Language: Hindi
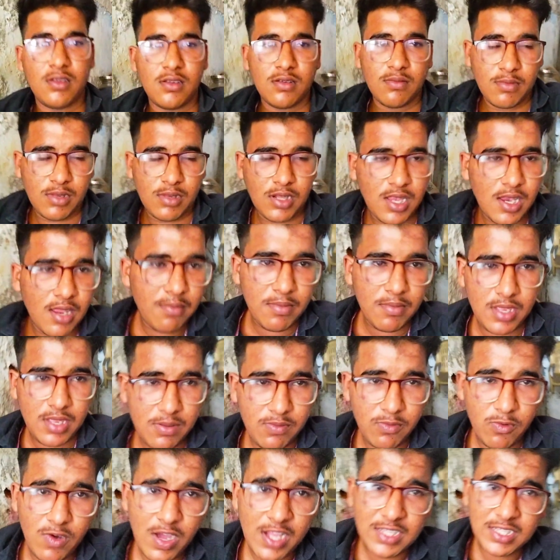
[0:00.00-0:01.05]
मतलब मेरी
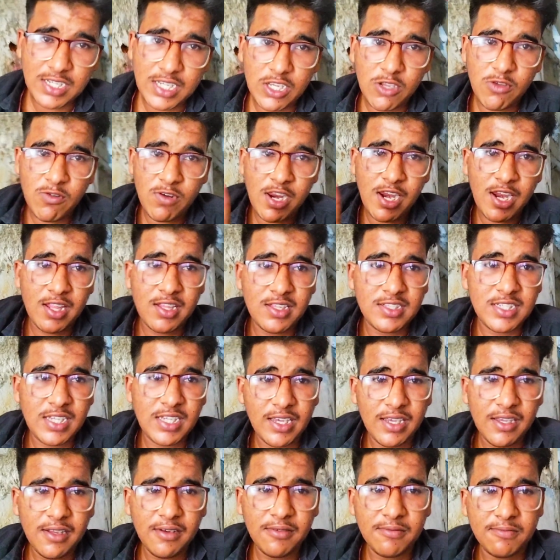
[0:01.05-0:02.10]
बुआ जी की जो ननंद जी हैं